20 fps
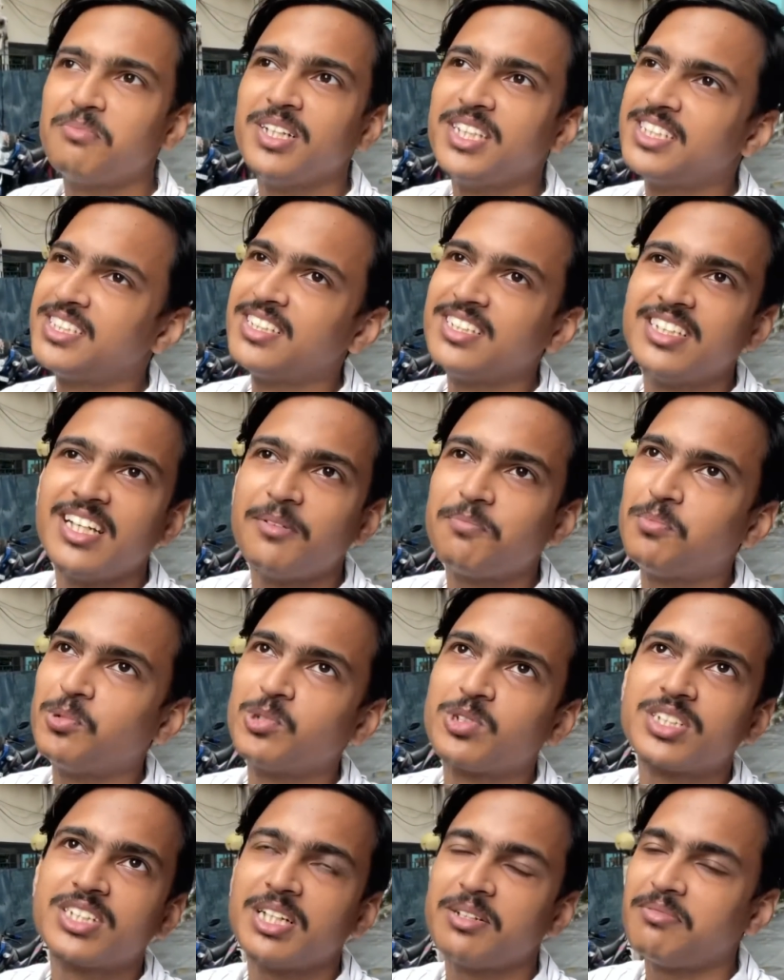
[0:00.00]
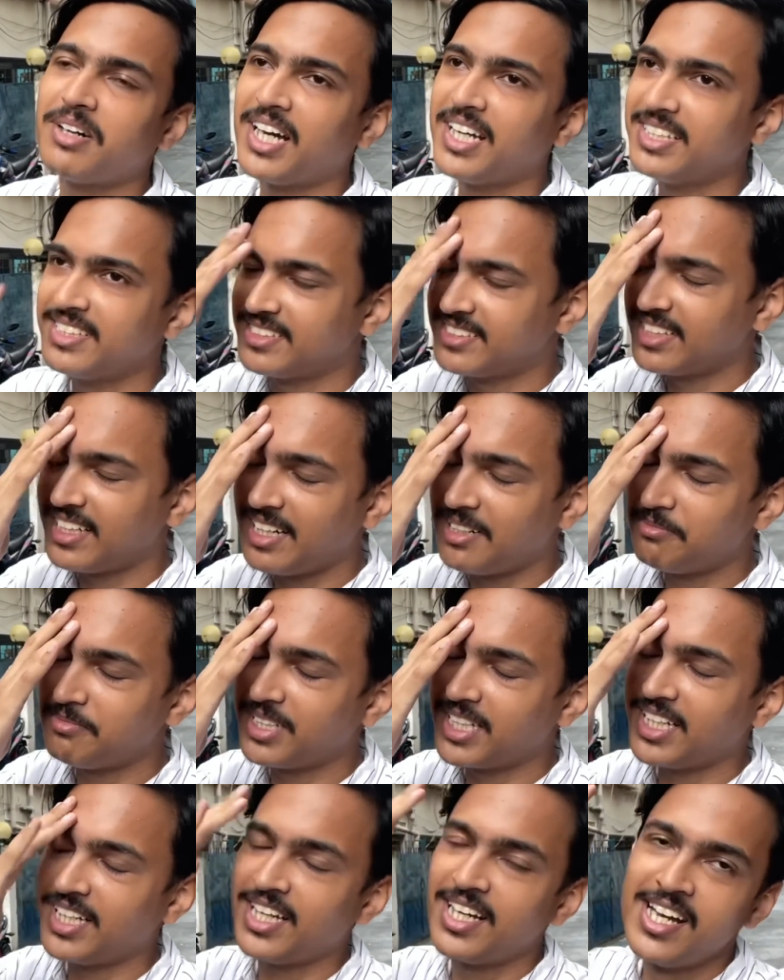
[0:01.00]
বৃষ্টি যা পড়ছে ভাই সাহ
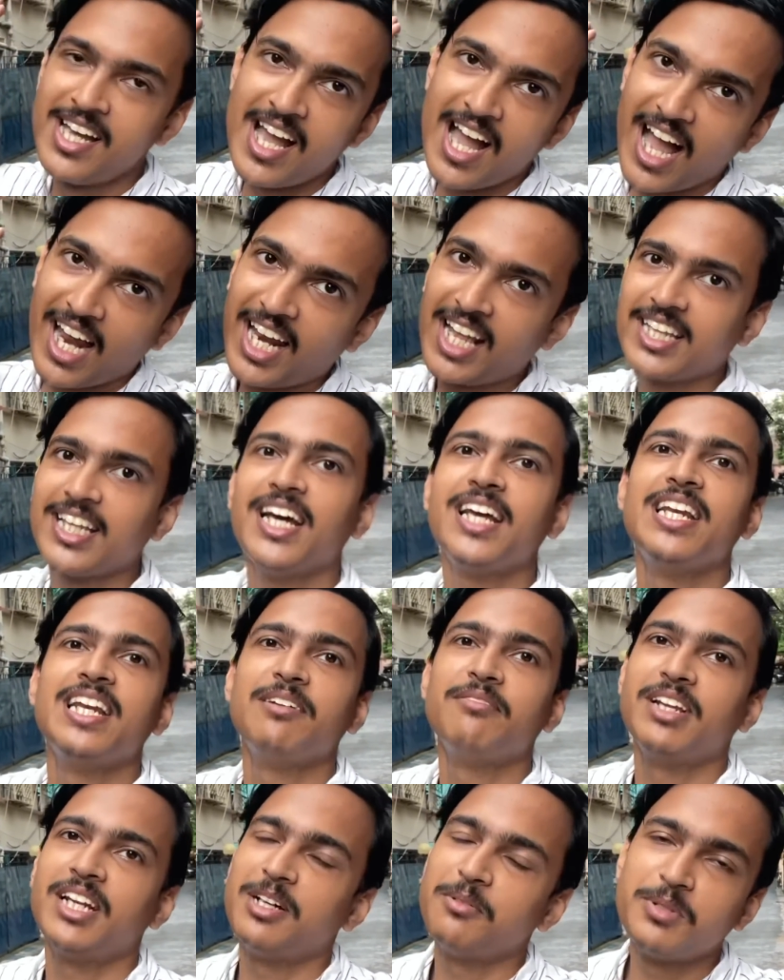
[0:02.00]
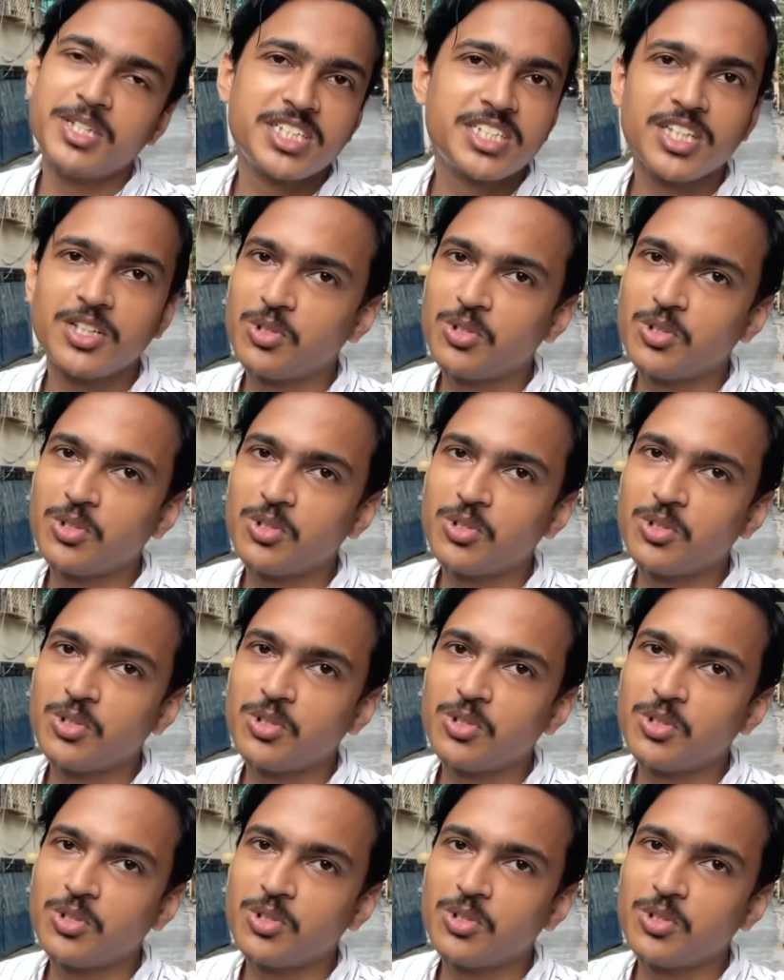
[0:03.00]
মানে আলাদাই লেভেলের বৃষ্টি